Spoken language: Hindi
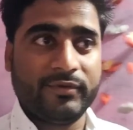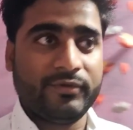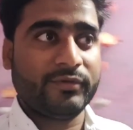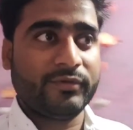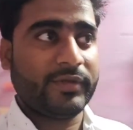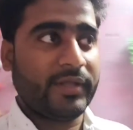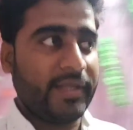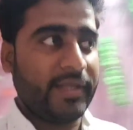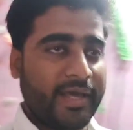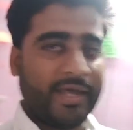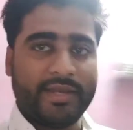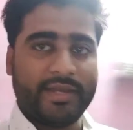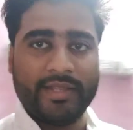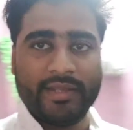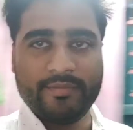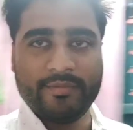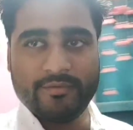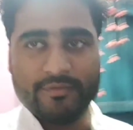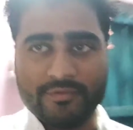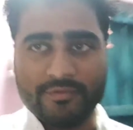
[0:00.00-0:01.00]
जो तैयारी
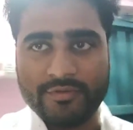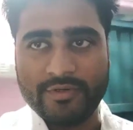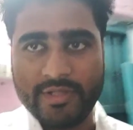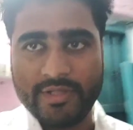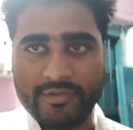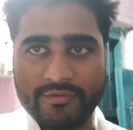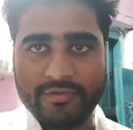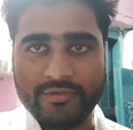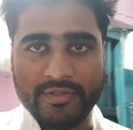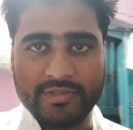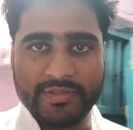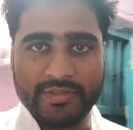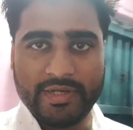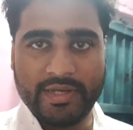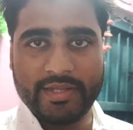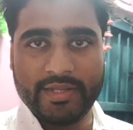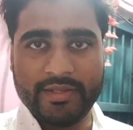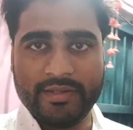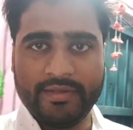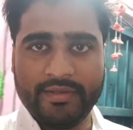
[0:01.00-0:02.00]
है वो थोड़ी अधूरी सी रही